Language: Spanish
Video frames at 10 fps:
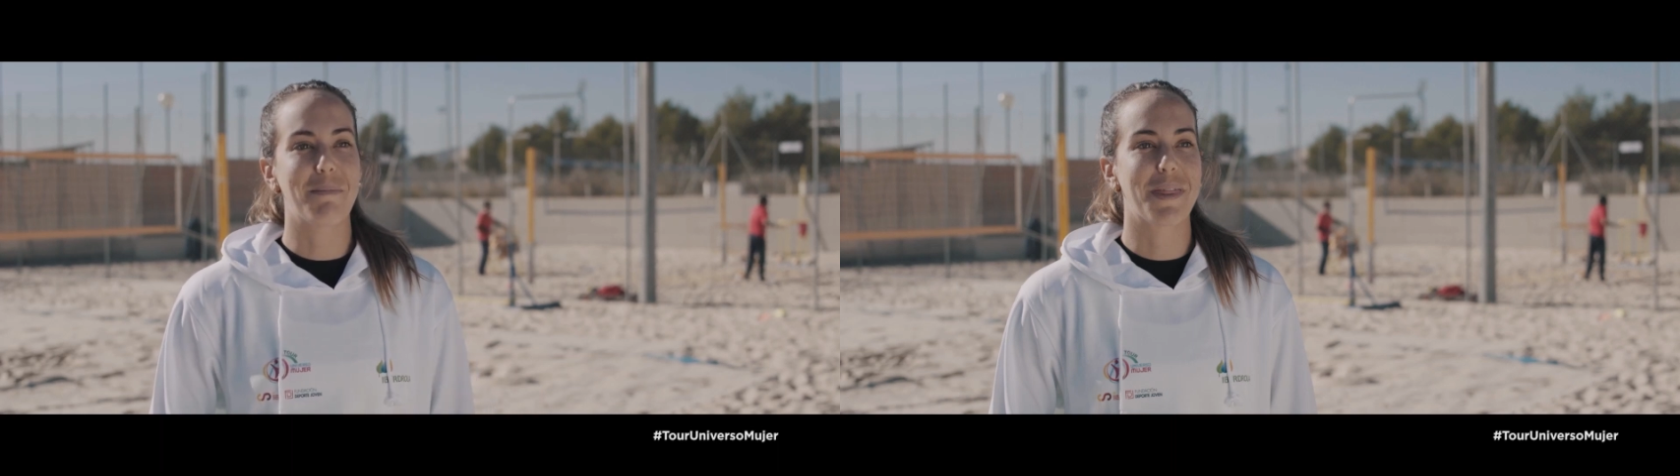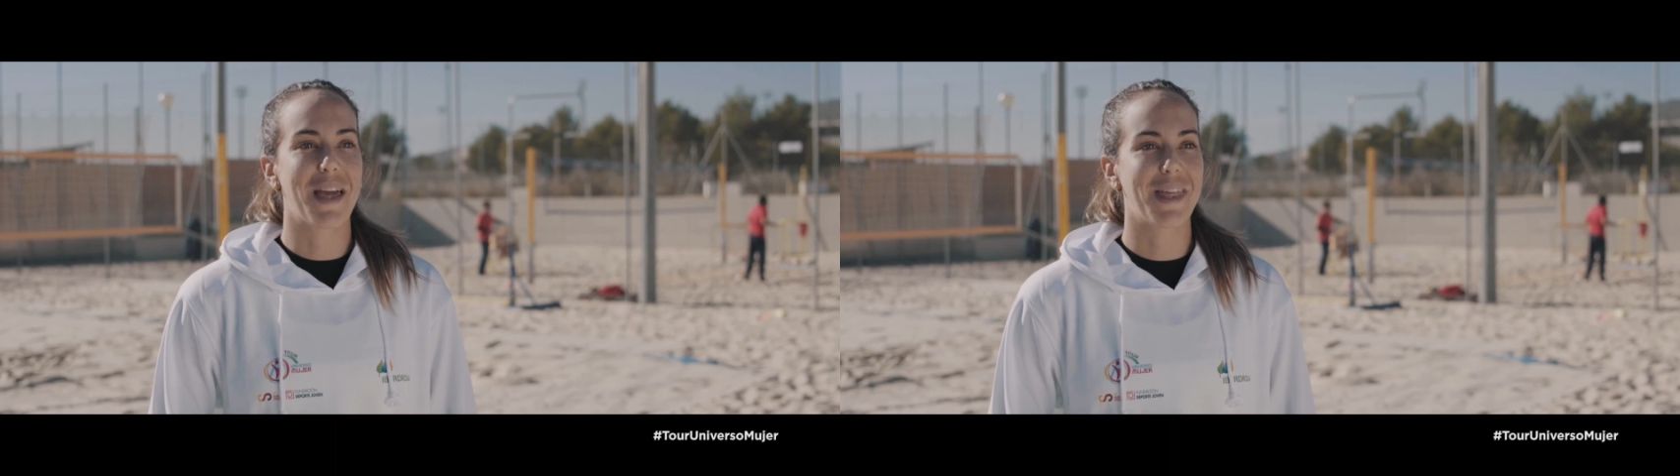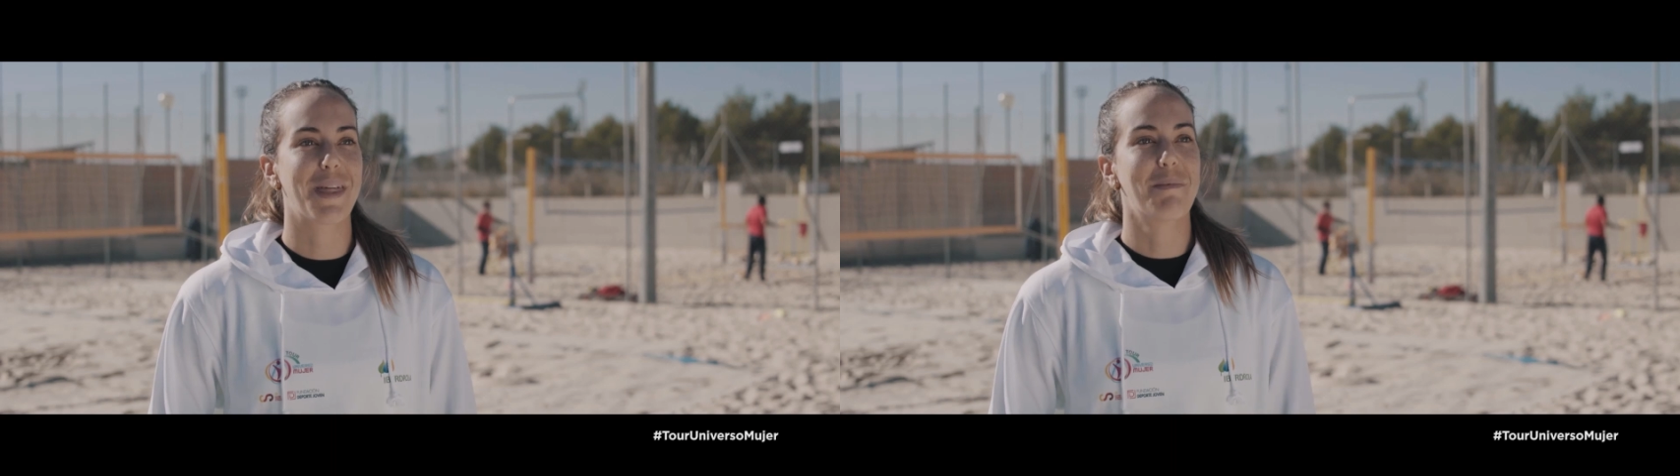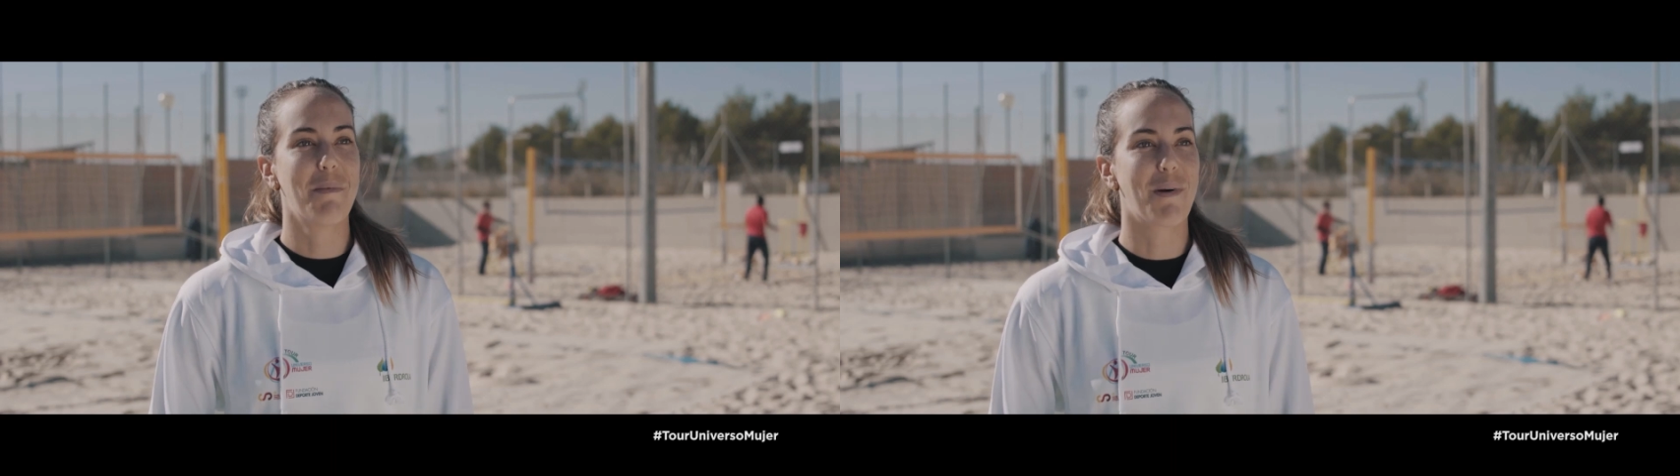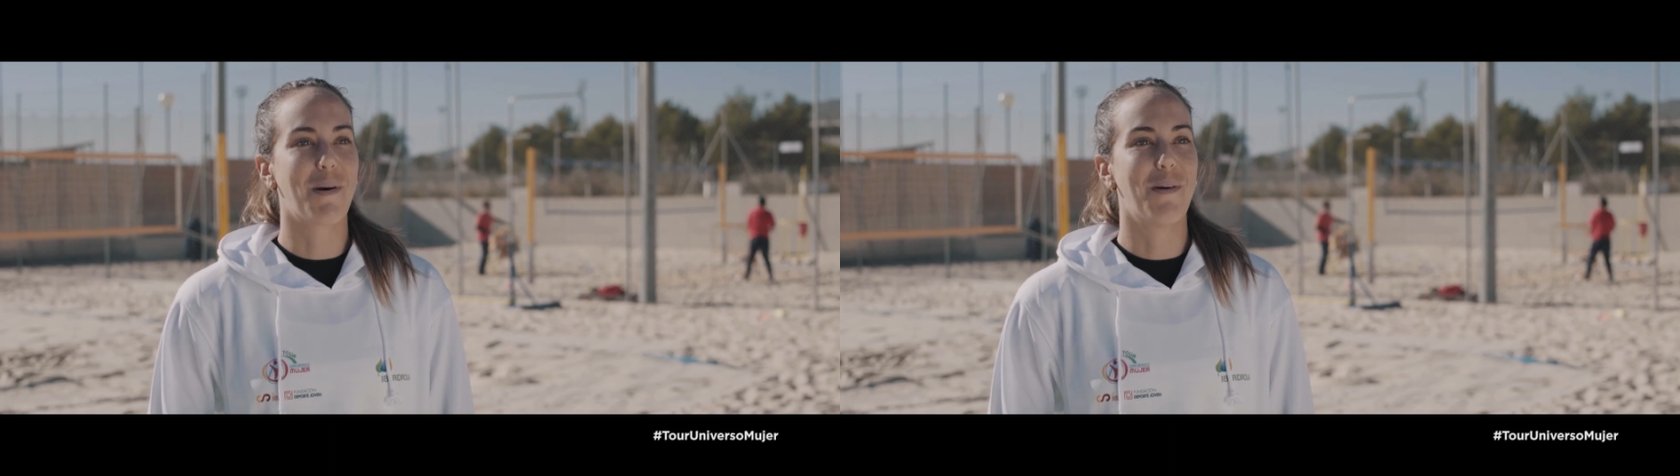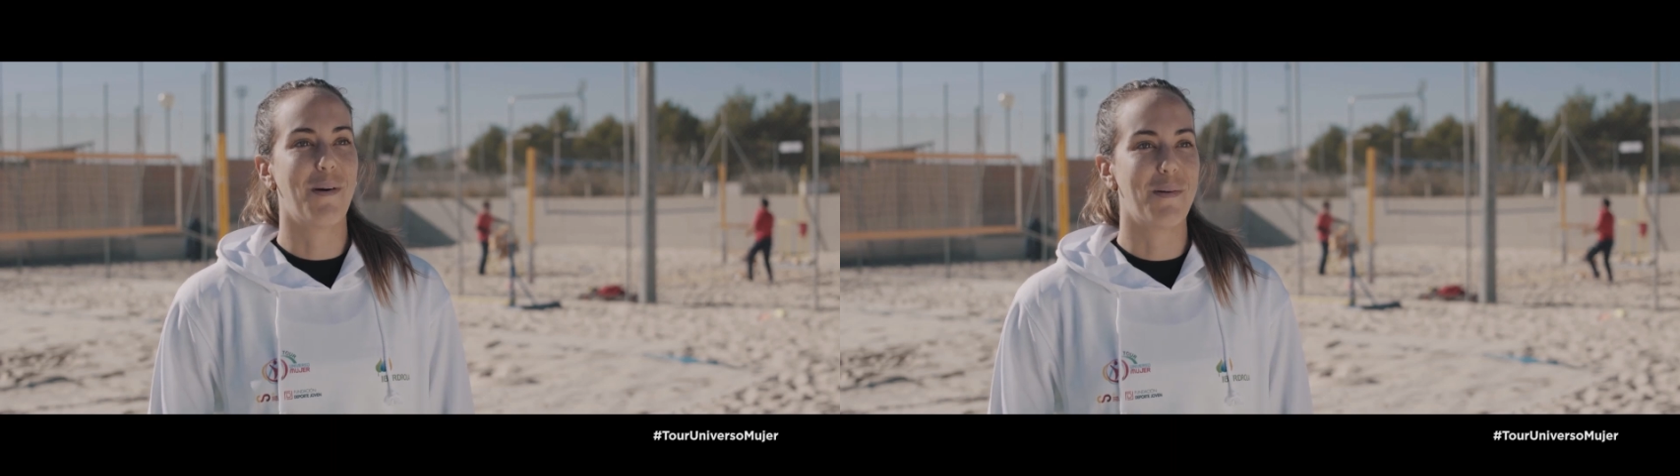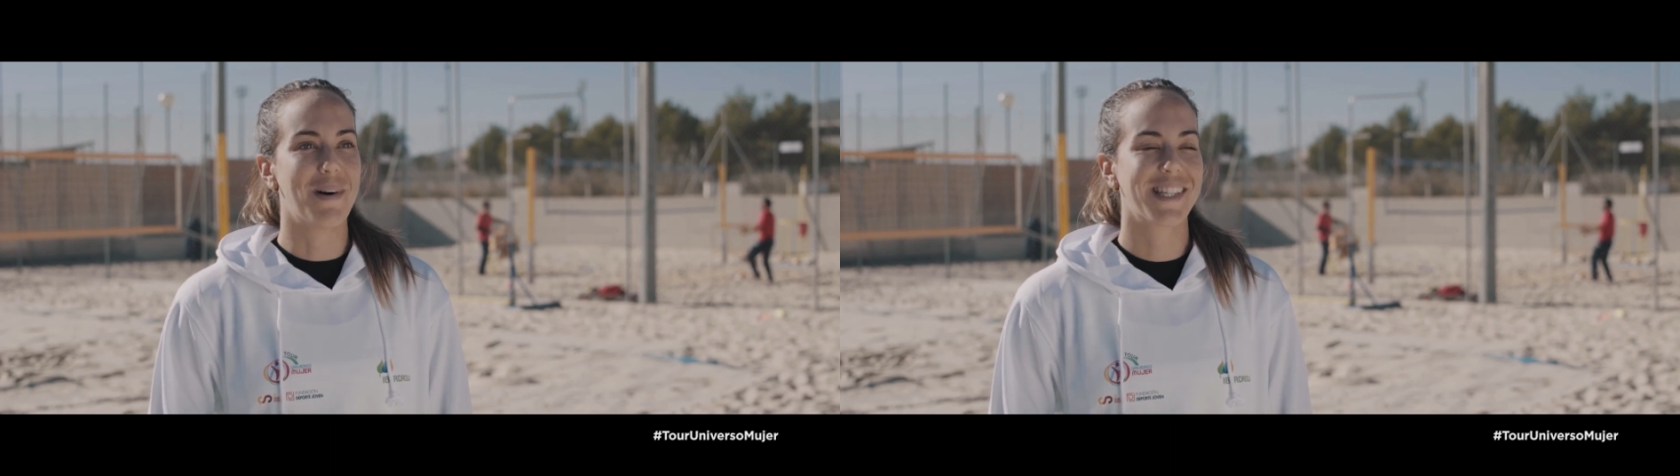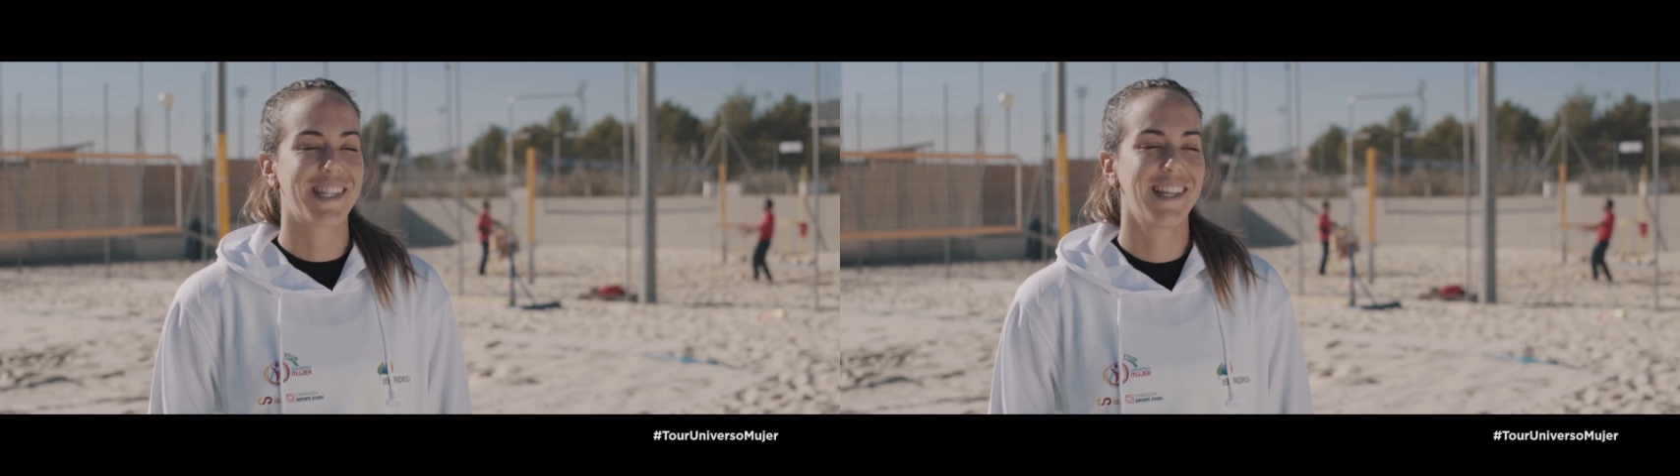especializarme un poco
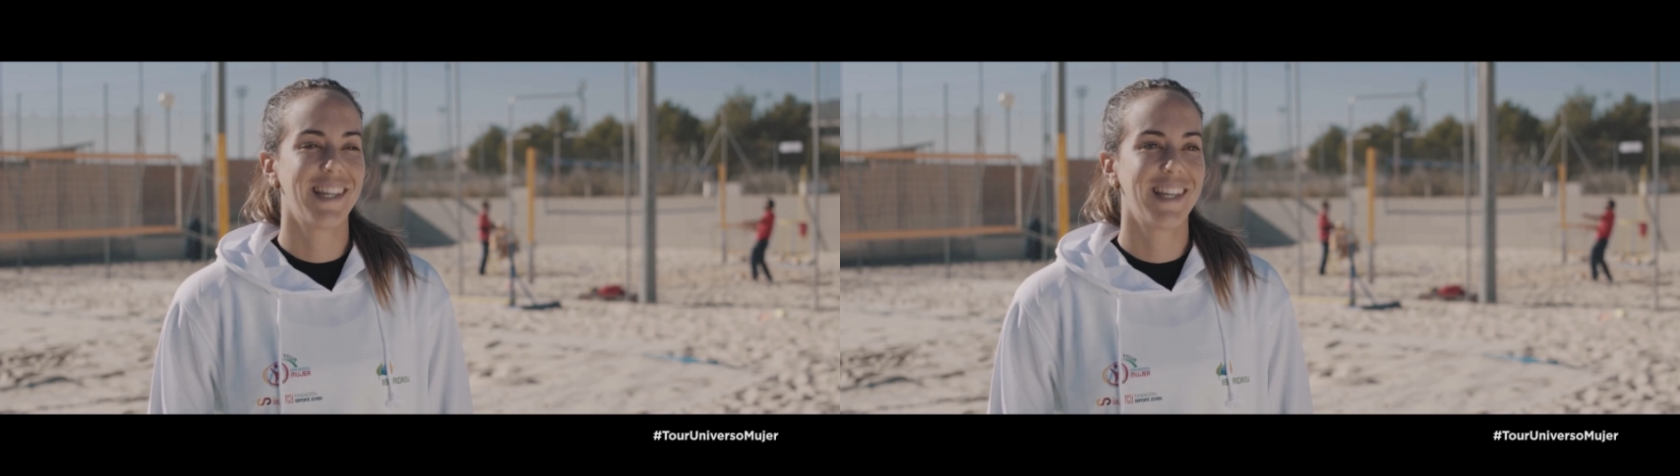más.